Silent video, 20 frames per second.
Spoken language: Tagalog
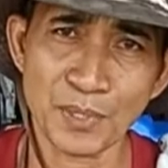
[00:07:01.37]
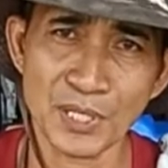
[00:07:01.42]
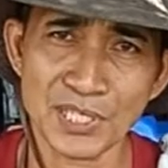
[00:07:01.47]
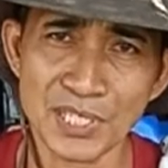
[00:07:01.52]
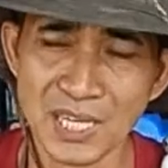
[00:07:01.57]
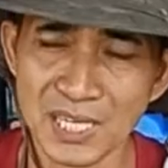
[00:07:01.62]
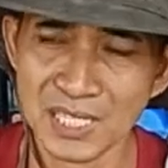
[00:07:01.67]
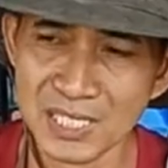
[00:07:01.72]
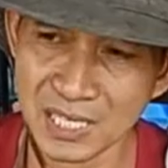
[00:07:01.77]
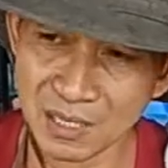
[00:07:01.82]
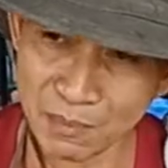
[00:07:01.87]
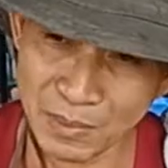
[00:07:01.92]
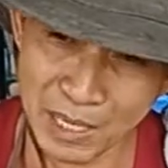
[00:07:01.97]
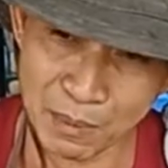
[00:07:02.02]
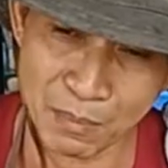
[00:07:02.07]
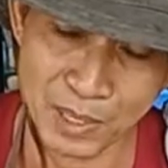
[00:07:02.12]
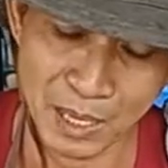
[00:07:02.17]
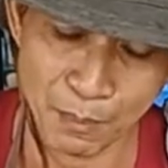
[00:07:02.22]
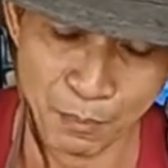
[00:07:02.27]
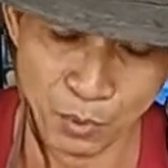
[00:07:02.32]
pids kasi may
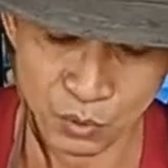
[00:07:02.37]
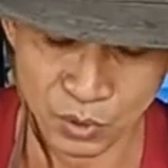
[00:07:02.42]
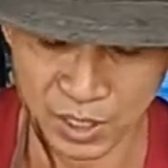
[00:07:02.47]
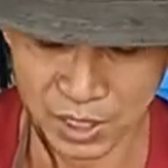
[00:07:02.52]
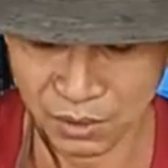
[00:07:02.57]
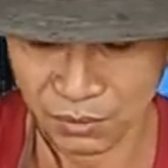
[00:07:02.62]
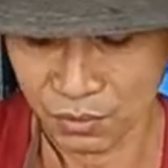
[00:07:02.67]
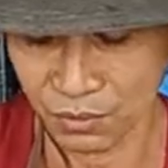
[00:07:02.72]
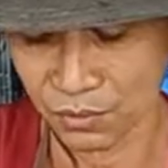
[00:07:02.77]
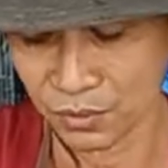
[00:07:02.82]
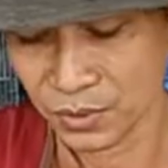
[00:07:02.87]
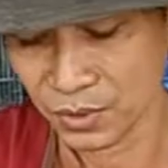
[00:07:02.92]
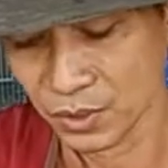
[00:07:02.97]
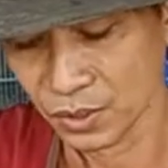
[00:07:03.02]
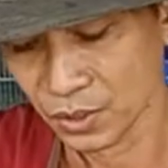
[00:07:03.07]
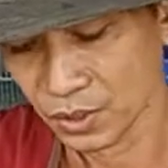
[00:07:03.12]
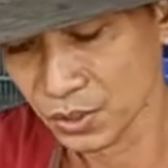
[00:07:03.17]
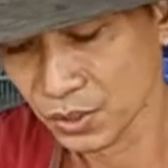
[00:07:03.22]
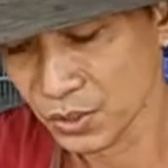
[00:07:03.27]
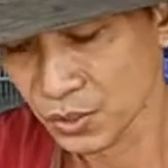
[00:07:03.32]
mga protein din.
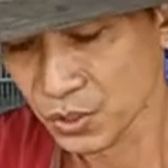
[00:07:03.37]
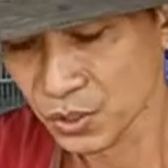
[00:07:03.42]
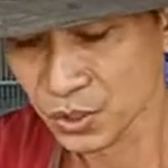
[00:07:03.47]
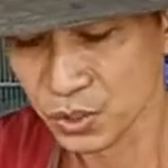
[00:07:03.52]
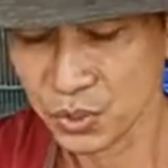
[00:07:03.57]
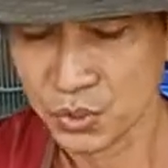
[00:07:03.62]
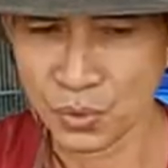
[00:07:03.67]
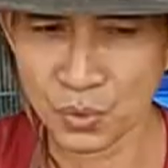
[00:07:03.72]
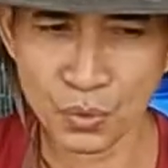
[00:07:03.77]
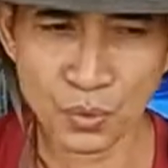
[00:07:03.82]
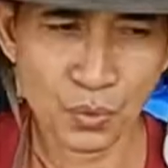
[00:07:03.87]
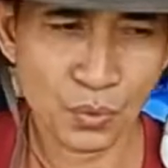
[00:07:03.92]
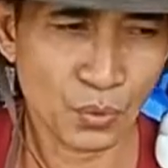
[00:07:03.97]
So,